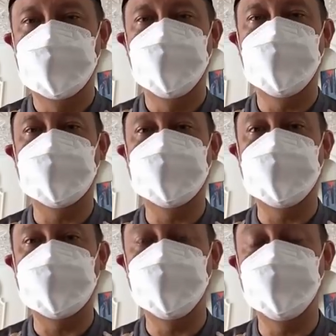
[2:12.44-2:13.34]
di
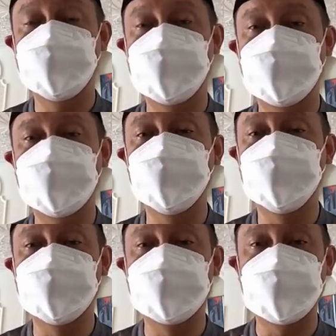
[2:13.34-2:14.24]
Asia juga ya
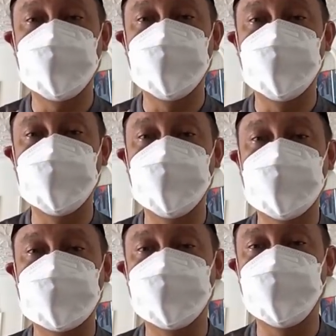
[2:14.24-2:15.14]
khususnya
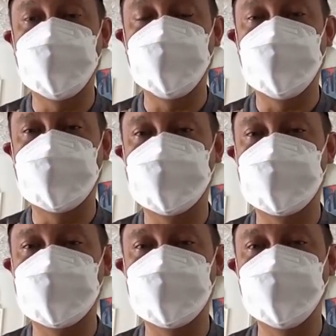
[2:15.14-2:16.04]
India, Filipina,
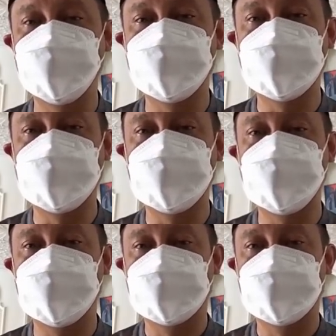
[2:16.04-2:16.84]
Papua Nugini,